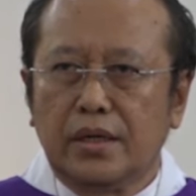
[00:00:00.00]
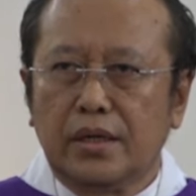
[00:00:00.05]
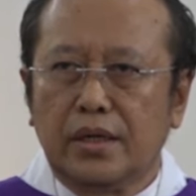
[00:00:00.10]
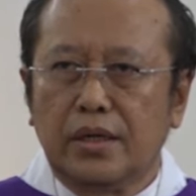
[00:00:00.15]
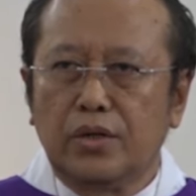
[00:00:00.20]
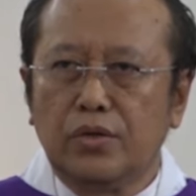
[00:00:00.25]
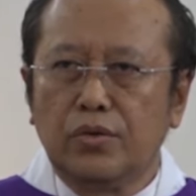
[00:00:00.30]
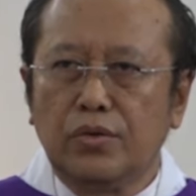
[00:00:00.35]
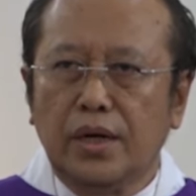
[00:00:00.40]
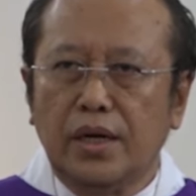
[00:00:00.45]

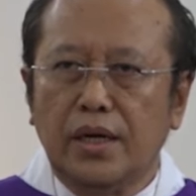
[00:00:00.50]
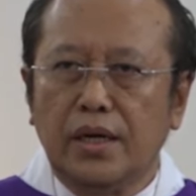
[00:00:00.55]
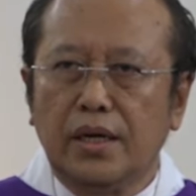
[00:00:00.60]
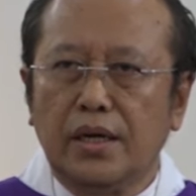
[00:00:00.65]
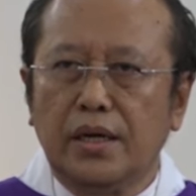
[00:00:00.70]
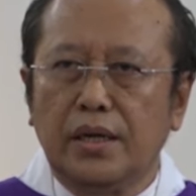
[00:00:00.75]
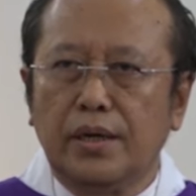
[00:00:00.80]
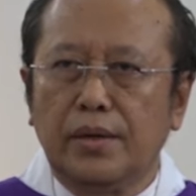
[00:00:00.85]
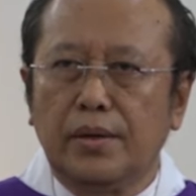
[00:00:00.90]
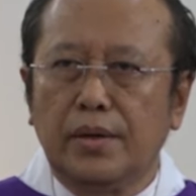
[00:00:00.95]
Kedua,
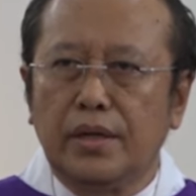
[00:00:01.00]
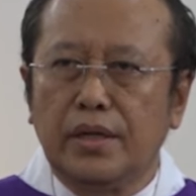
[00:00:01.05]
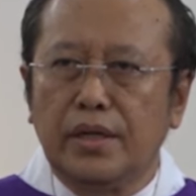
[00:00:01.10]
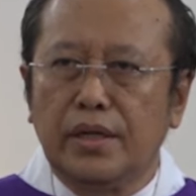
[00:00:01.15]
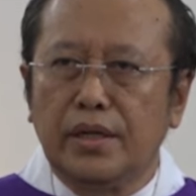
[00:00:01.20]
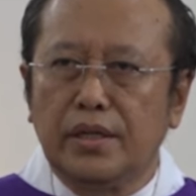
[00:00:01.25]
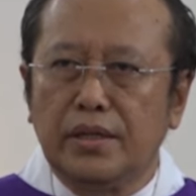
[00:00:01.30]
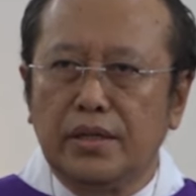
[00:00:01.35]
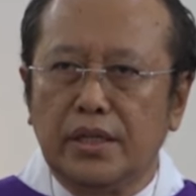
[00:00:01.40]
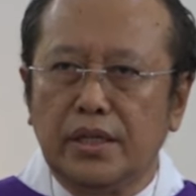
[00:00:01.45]

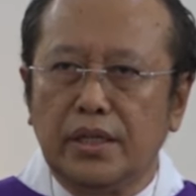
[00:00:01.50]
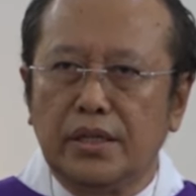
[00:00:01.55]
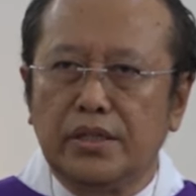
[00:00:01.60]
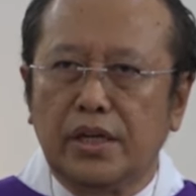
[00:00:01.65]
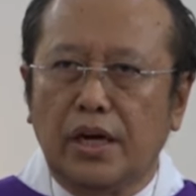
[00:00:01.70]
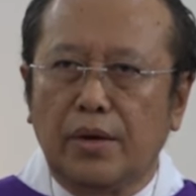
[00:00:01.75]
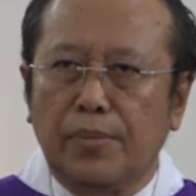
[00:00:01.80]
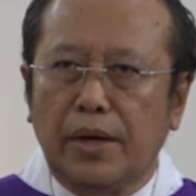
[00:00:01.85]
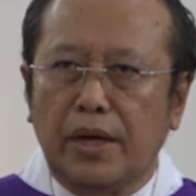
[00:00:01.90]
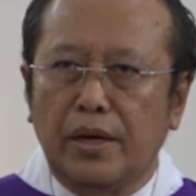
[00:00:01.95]
inti
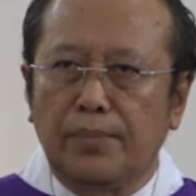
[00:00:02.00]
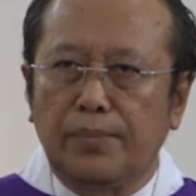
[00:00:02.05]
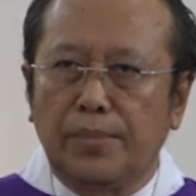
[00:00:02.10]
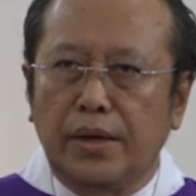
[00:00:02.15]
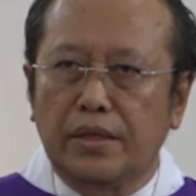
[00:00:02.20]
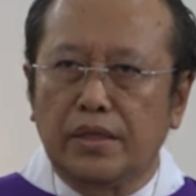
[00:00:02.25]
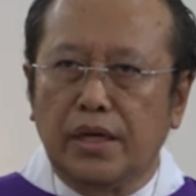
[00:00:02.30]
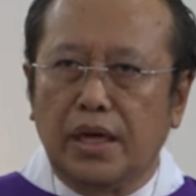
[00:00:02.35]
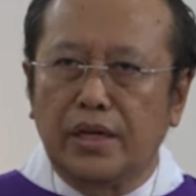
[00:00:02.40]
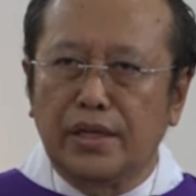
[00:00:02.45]
jawaban
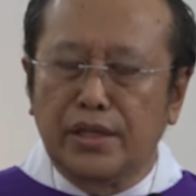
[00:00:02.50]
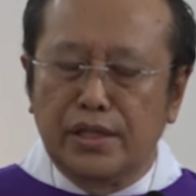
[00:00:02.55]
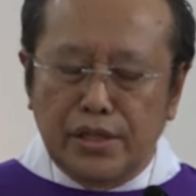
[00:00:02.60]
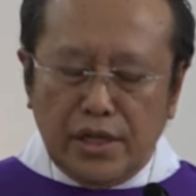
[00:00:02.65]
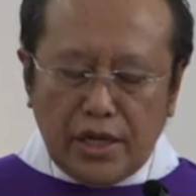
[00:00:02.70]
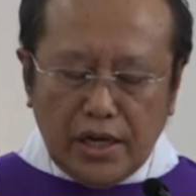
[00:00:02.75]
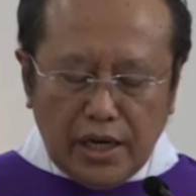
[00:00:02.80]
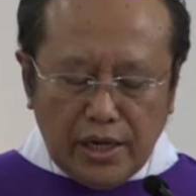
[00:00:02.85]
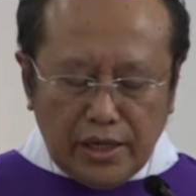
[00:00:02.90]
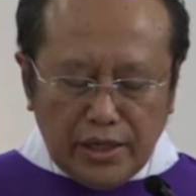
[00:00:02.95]
bacaan
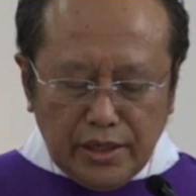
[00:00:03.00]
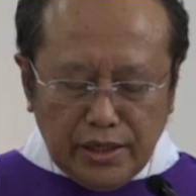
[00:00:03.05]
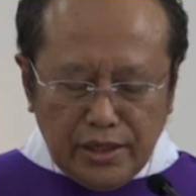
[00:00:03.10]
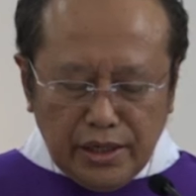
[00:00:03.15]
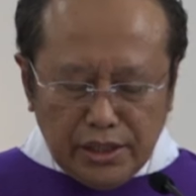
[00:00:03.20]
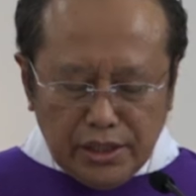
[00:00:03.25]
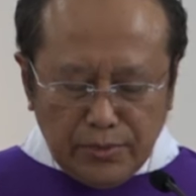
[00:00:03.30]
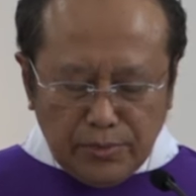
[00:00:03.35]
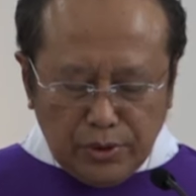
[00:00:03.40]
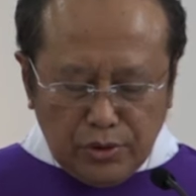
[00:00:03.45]
Injil hari
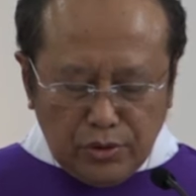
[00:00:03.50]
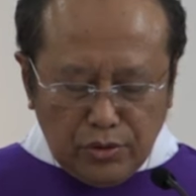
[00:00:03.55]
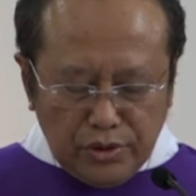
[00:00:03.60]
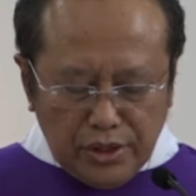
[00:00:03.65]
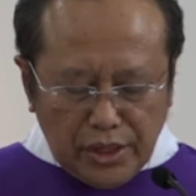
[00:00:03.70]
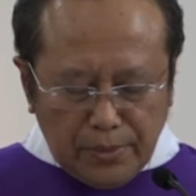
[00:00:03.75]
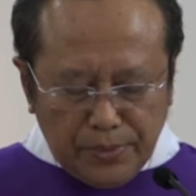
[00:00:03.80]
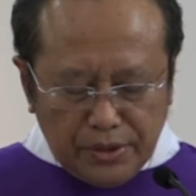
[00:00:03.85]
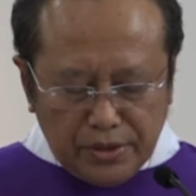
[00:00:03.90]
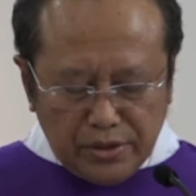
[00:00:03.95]
ini
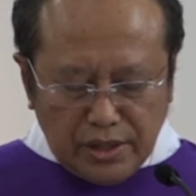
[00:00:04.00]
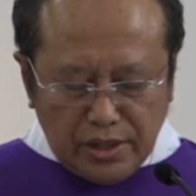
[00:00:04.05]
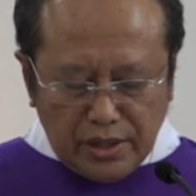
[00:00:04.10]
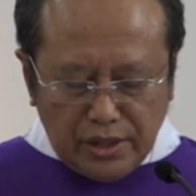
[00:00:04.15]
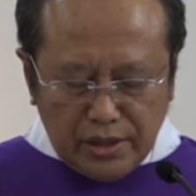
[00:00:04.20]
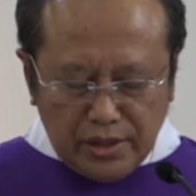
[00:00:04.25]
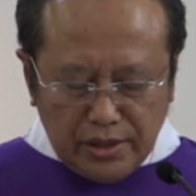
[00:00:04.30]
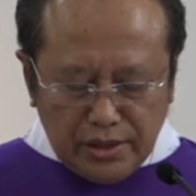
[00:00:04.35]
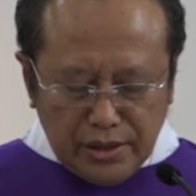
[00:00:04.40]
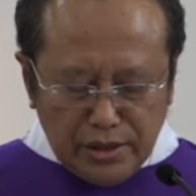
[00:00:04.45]
sebetulnya
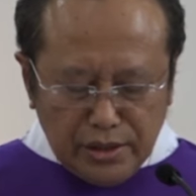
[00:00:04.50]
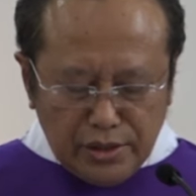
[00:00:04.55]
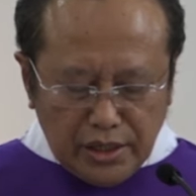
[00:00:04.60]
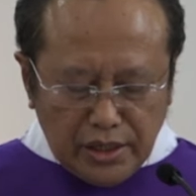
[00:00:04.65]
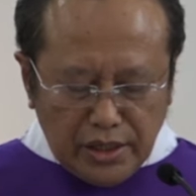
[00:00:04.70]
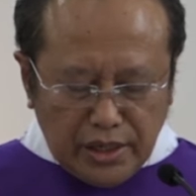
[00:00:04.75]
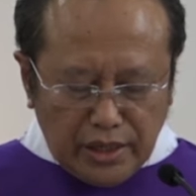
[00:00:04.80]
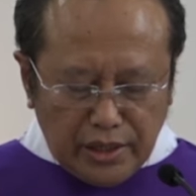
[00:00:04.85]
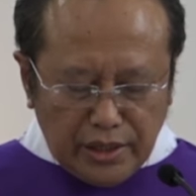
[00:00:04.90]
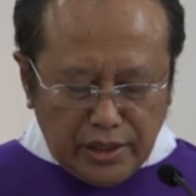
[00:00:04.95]
pesan
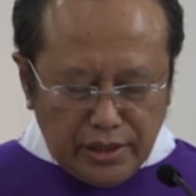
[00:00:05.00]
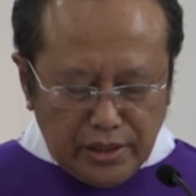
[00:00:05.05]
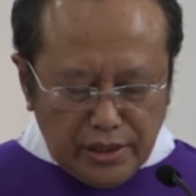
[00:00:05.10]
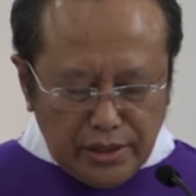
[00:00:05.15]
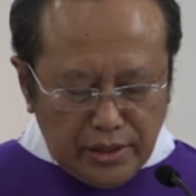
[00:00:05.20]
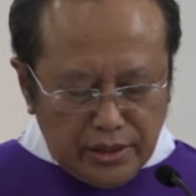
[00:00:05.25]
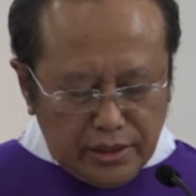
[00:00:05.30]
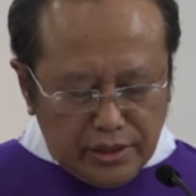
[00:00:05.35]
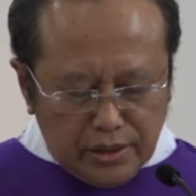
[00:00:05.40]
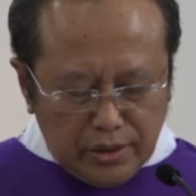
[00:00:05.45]
Injil hari ini
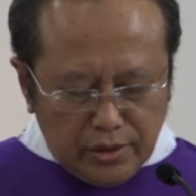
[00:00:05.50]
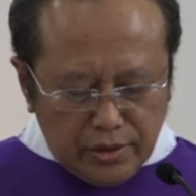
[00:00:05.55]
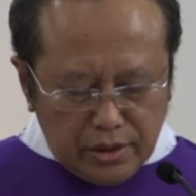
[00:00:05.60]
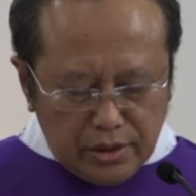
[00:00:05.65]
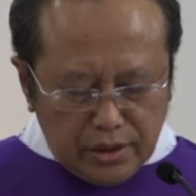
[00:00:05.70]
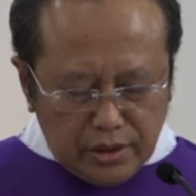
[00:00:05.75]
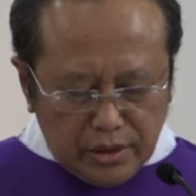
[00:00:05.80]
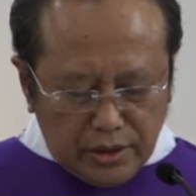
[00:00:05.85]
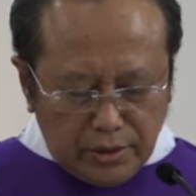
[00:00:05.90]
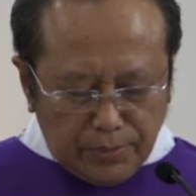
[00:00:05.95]

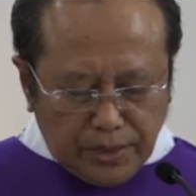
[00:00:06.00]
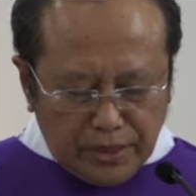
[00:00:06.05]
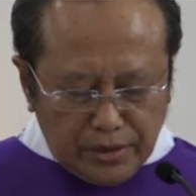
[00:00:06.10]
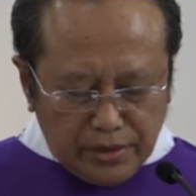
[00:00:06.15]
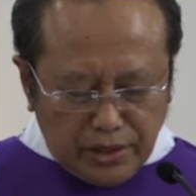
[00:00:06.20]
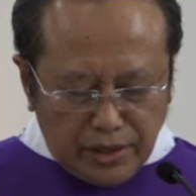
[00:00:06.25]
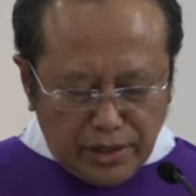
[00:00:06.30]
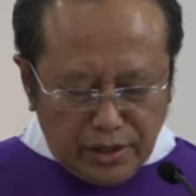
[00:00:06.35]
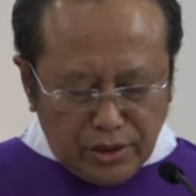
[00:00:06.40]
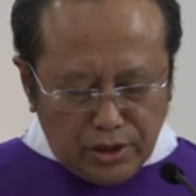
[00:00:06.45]
di
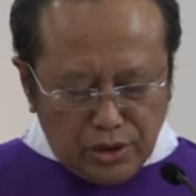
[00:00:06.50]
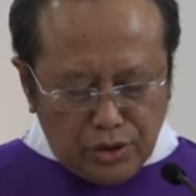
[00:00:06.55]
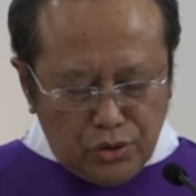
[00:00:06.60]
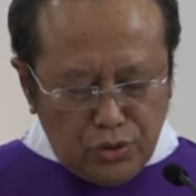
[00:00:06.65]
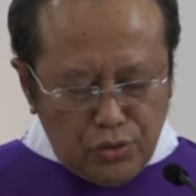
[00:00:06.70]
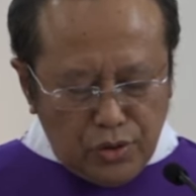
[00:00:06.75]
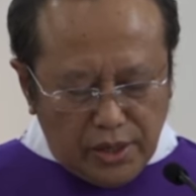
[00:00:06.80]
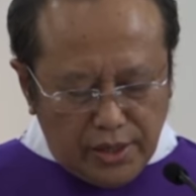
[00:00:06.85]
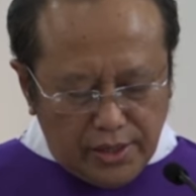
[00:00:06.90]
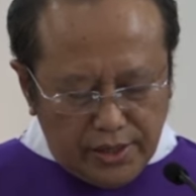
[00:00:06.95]
bacaan
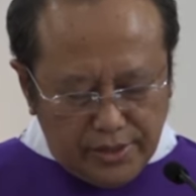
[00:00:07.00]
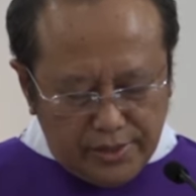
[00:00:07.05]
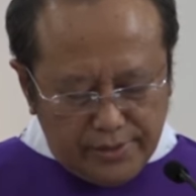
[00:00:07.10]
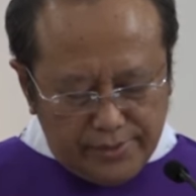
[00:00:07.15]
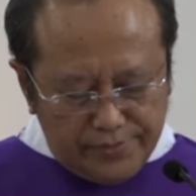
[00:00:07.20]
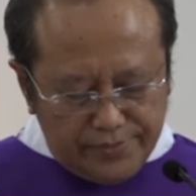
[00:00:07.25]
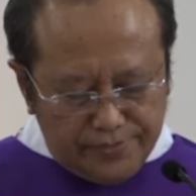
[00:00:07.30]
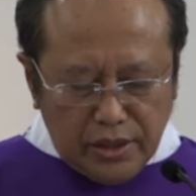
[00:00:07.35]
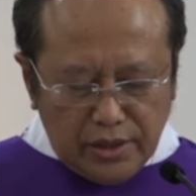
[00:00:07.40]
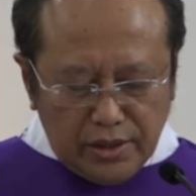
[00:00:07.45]
kedua
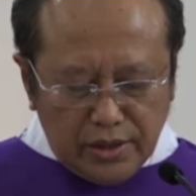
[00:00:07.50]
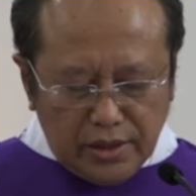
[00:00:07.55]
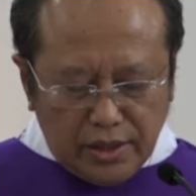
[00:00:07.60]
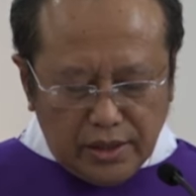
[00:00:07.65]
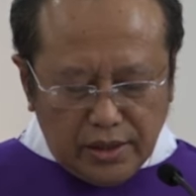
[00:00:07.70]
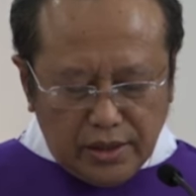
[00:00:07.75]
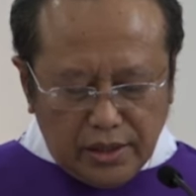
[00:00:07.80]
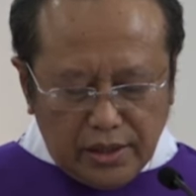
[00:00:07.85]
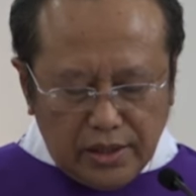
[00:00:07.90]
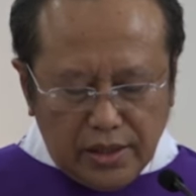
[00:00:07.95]

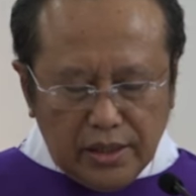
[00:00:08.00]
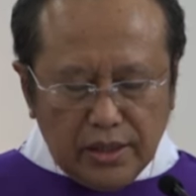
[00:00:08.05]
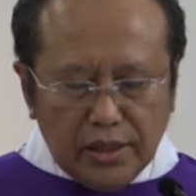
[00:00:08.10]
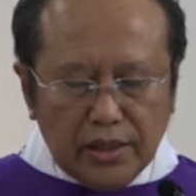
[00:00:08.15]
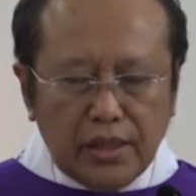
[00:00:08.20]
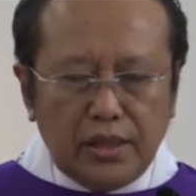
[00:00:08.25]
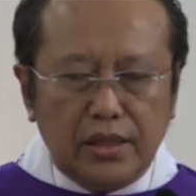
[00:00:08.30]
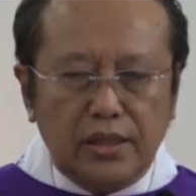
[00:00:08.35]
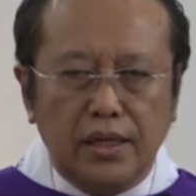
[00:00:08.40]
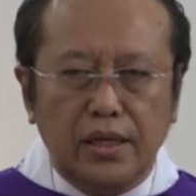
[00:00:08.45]
dikatakan
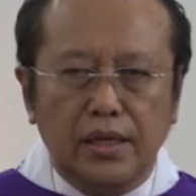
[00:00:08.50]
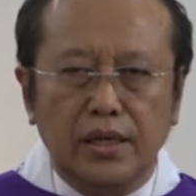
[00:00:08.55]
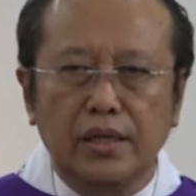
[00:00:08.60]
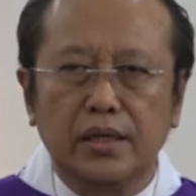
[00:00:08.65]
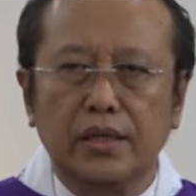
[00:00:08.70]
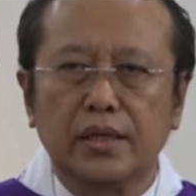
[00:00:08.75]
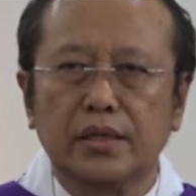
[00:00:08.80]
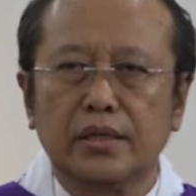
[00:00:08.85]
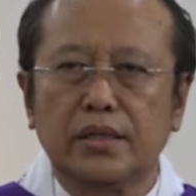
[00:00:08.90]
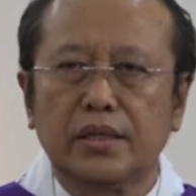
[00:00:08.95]
kita
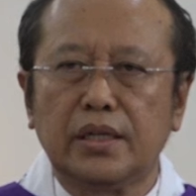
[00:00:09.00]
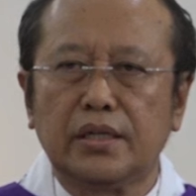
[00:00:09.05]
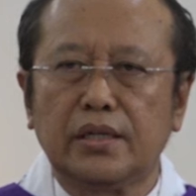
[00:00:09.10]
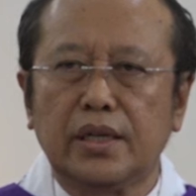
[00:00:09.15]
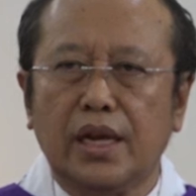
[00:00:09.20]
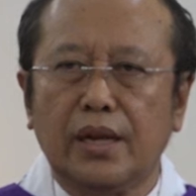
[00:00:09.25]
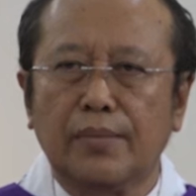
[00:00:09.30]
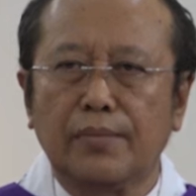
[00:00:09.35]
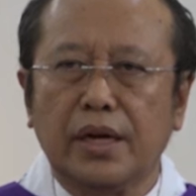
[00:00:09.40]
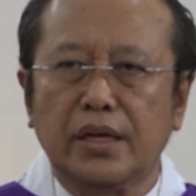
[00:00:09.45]
di
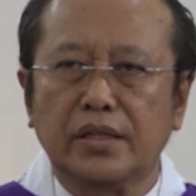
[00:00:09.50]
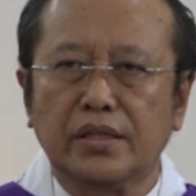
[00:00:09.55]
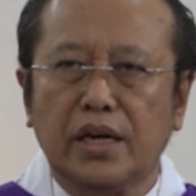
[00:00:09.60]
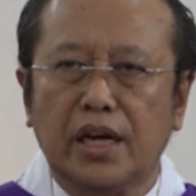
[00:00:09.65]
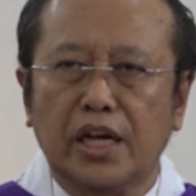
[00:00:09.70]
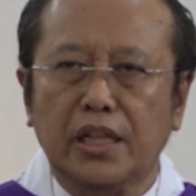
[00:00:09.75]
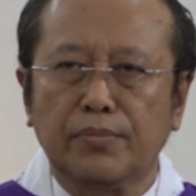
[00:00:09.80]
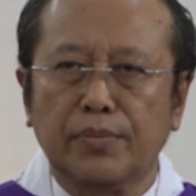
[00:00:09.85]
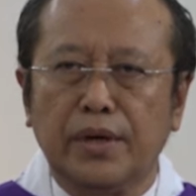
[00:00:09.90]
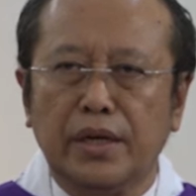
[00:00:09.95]
dalam
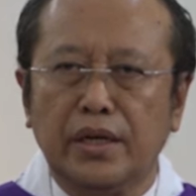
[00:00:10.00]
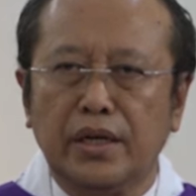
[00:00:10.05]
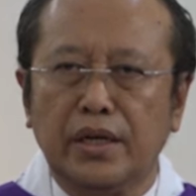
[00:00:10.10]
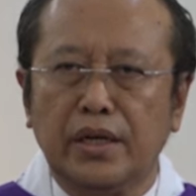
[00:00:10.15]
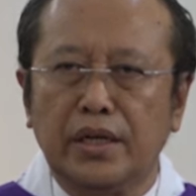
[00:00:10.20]
masa Advent